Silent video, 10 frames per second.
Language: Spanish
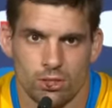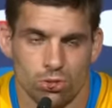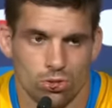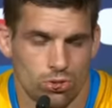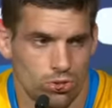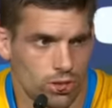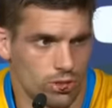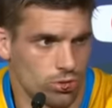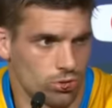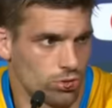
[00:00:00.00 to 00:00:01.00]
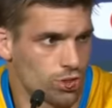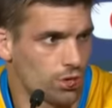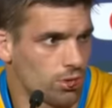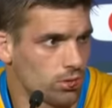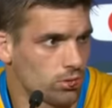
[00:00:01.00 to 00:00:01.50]
con todo lo que eso
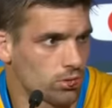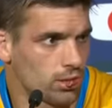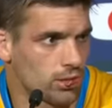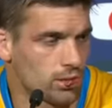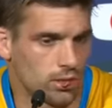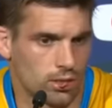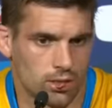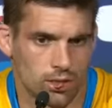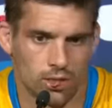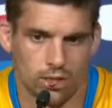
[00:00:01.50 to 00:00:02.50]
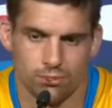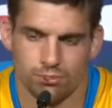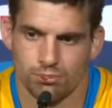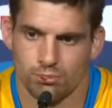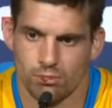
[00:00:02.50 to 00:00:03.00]
conlleva, ¿no? Que,
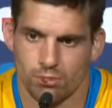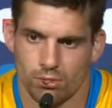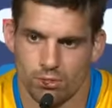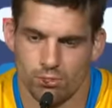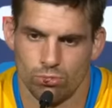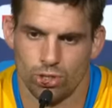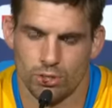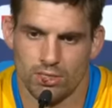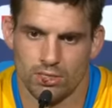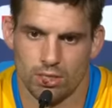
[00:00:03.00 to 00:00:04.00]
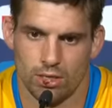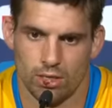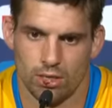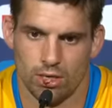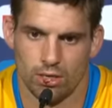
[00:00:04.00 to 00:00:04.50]
muchas veces
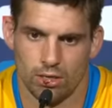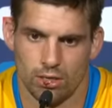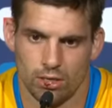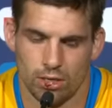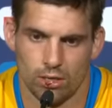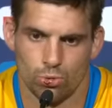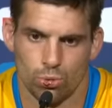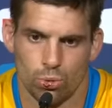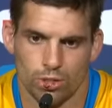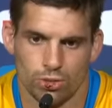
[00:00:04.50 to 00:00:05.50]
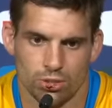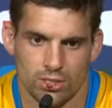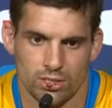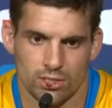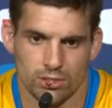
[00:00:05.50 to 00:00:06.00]
el, uruguayo,
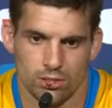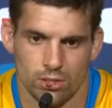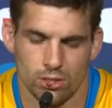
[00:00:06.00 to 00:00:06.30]
quizás,